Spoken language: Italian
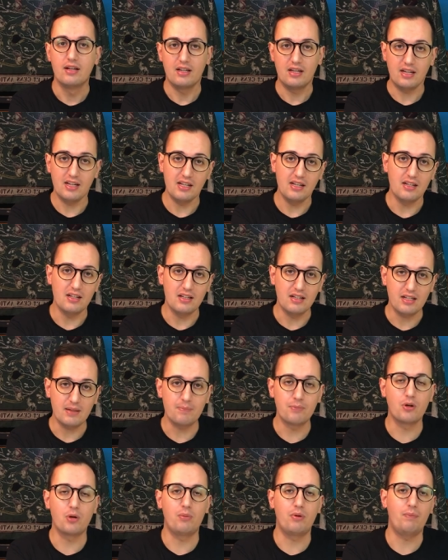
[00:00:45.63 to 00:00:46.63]
il
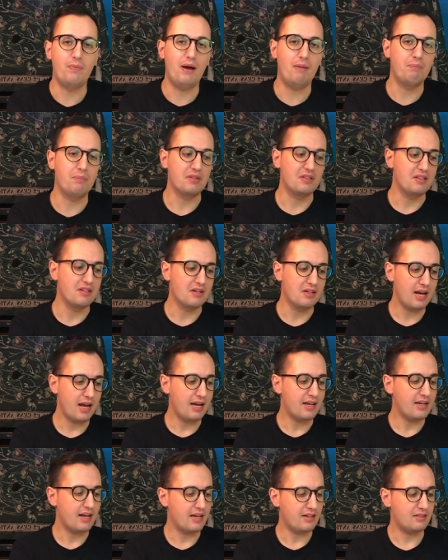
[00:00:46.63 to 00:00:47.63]
libro pop-up di
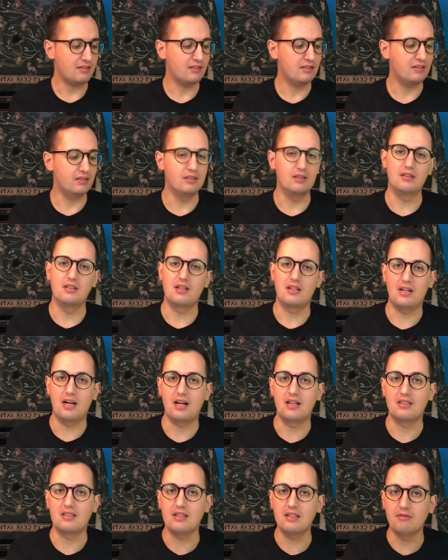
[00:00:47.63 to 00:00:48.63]
Reinhardt
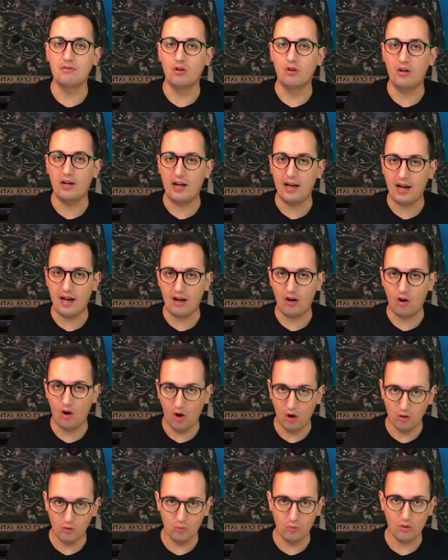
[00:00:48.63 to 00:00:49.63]
relativo a
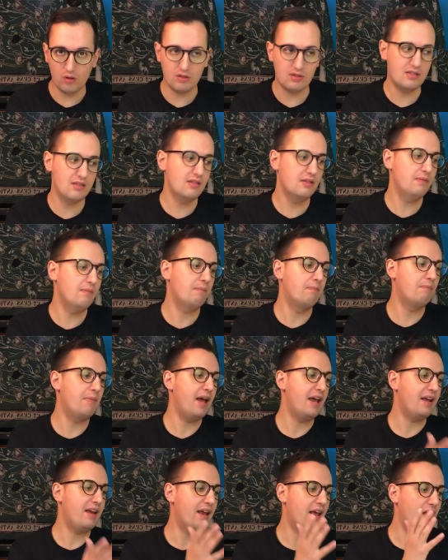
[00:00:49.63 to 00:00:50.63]
Hogwarts.
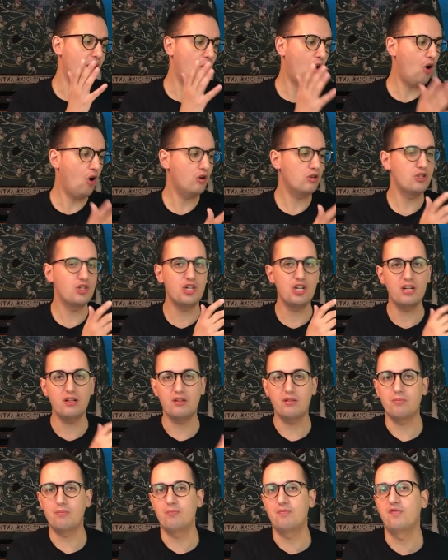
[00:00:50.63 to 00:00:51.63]
Bene,
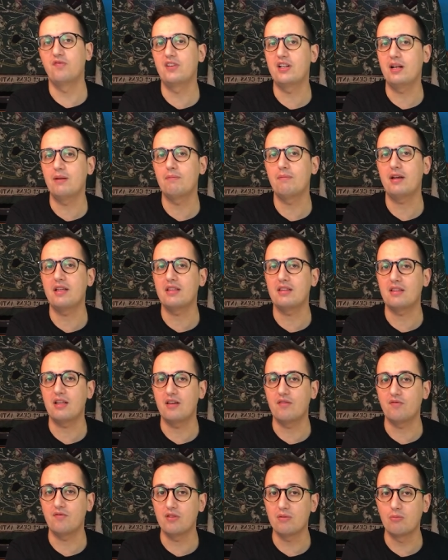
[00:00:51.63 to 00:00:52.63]
oggi
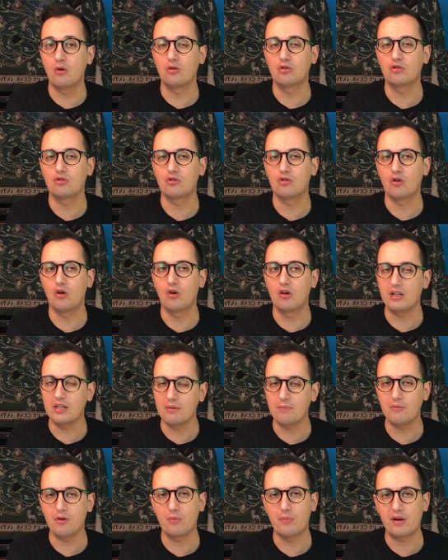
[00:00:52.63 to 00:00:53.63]
finalmente vi mostro
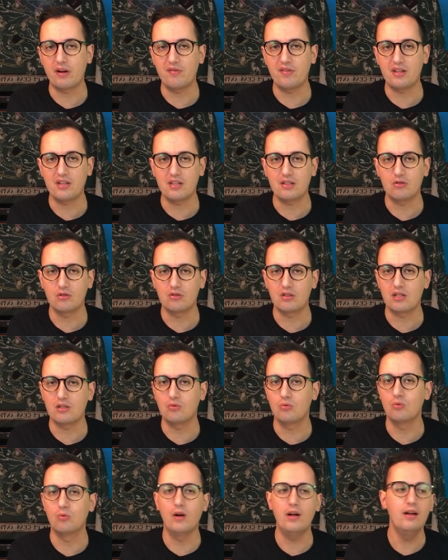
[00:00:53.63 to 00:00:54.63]
il mio preferito tra i
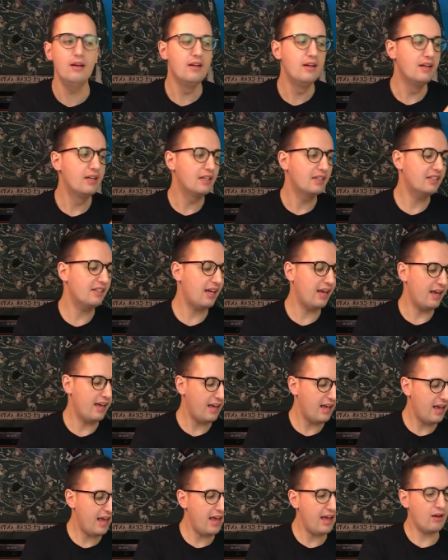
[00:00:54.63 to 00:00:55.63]
due,
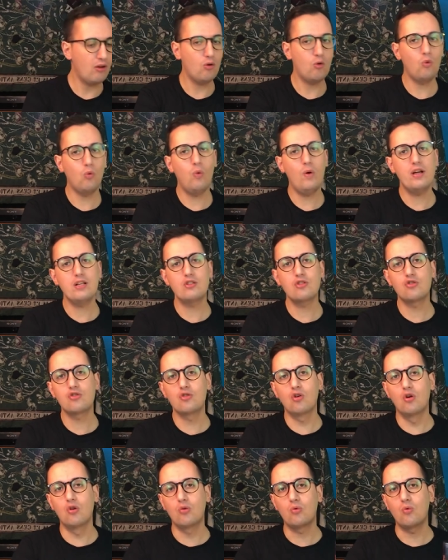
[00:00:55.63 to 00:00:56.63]
che è
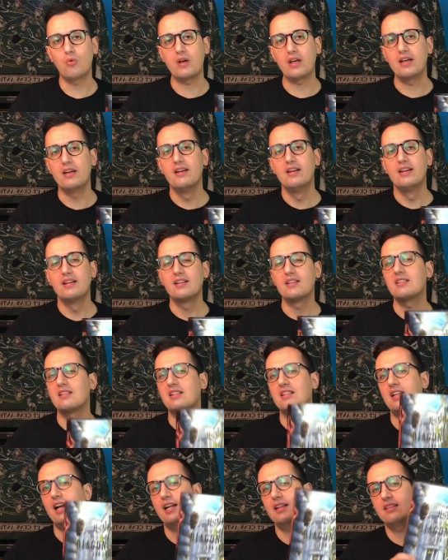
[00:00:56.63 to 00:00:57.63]
questo qui.
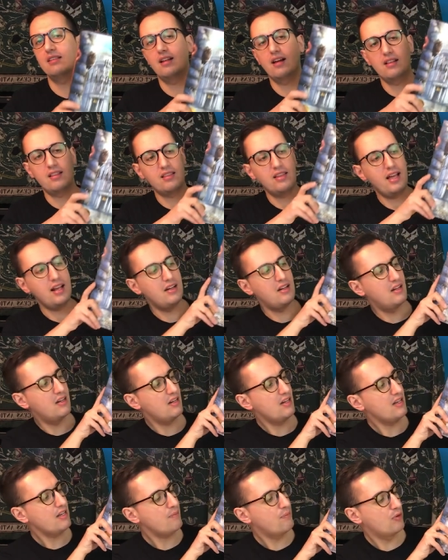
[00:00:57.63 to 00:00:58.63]
Si tratta del
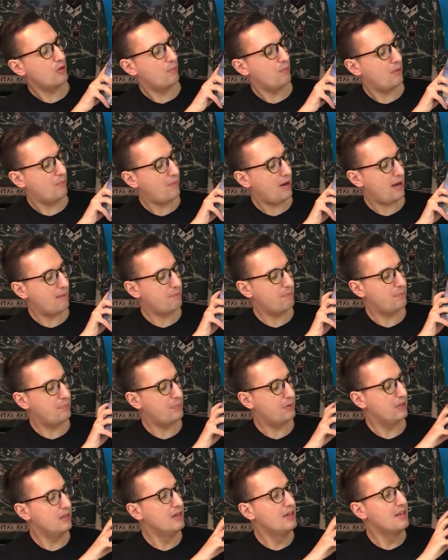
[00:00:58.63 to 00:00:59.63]
libro
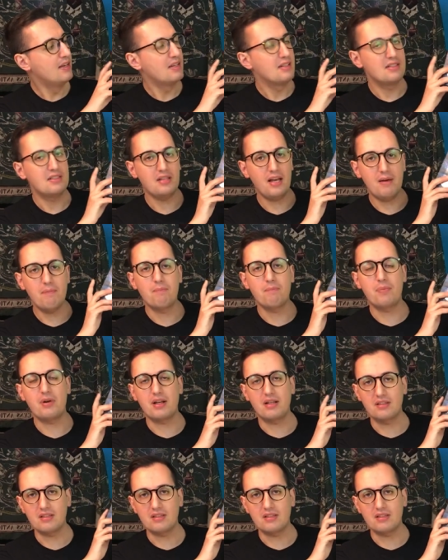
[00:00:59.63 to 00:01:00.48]
pop-up sempre